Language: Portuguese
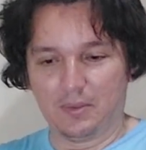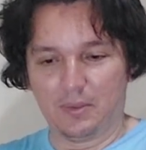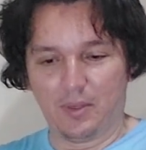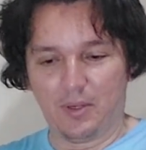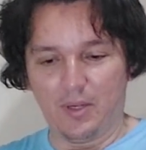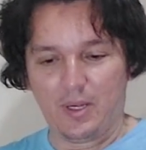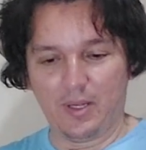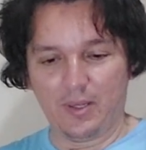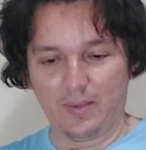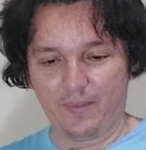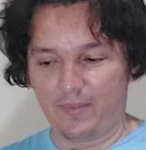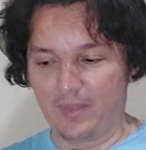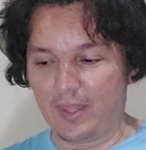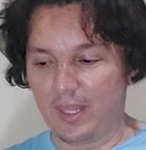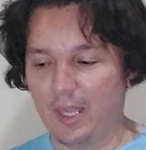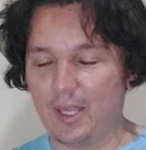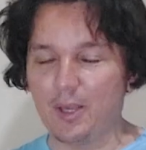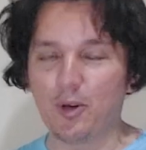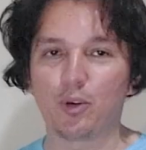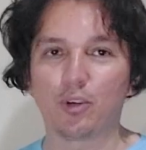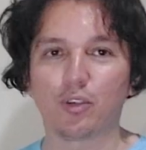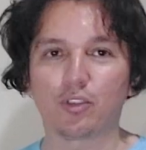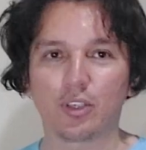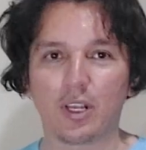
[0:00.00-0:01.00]
Ó.
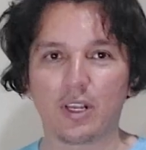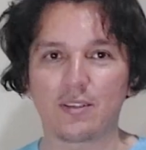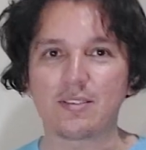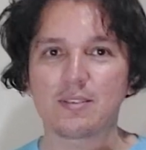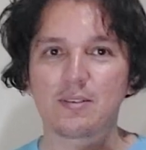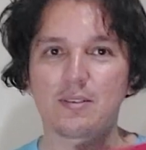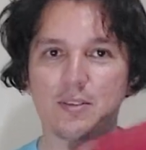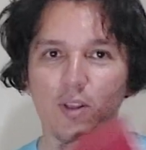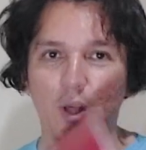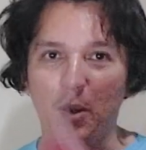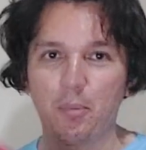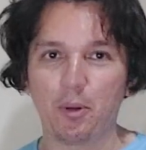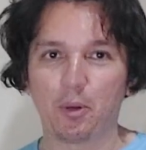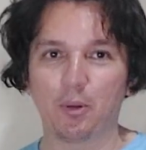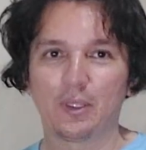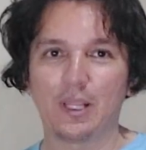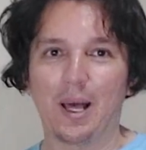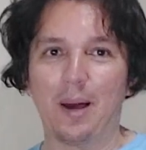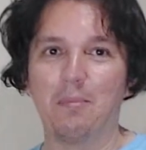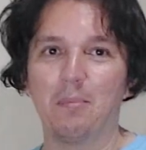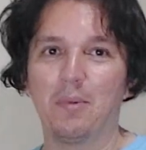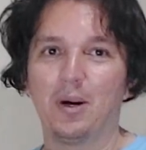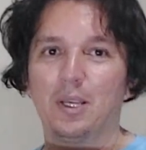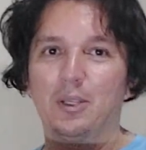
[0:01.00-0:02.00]
Eu já. Só pelo
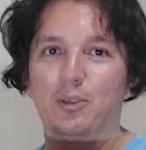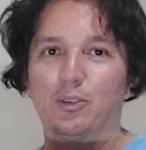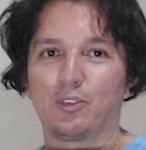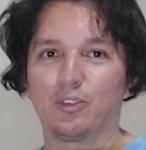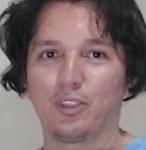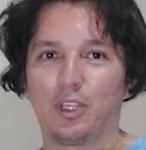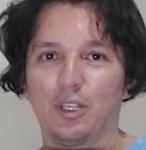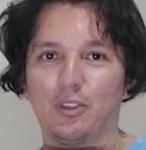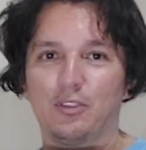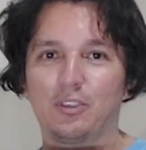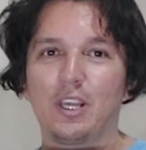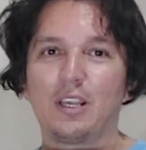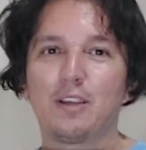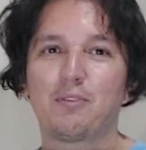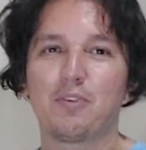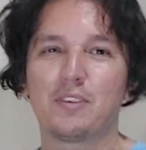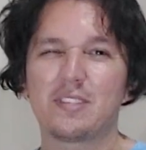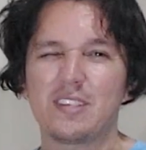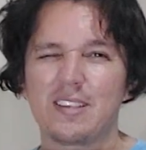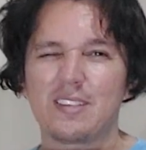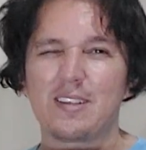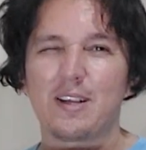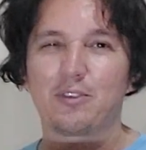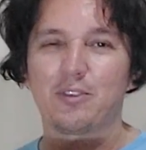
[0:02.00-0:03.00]
tamanho, gente, o que, que
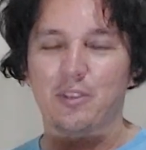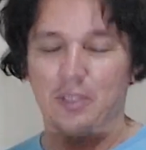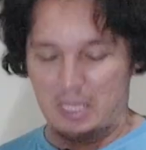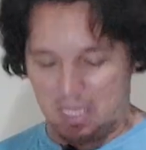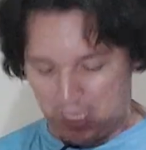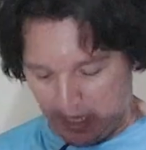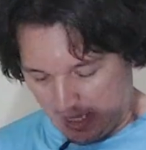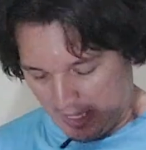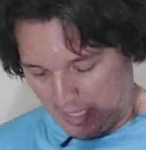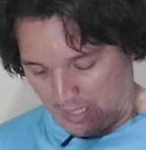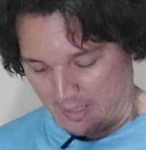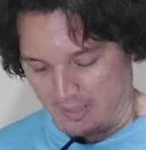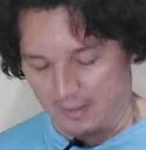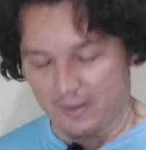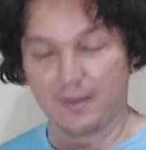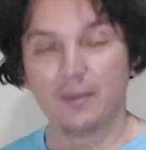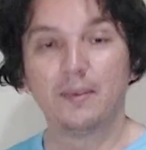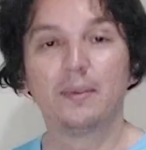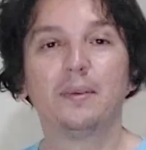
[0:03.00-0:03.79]
vocês acham que é?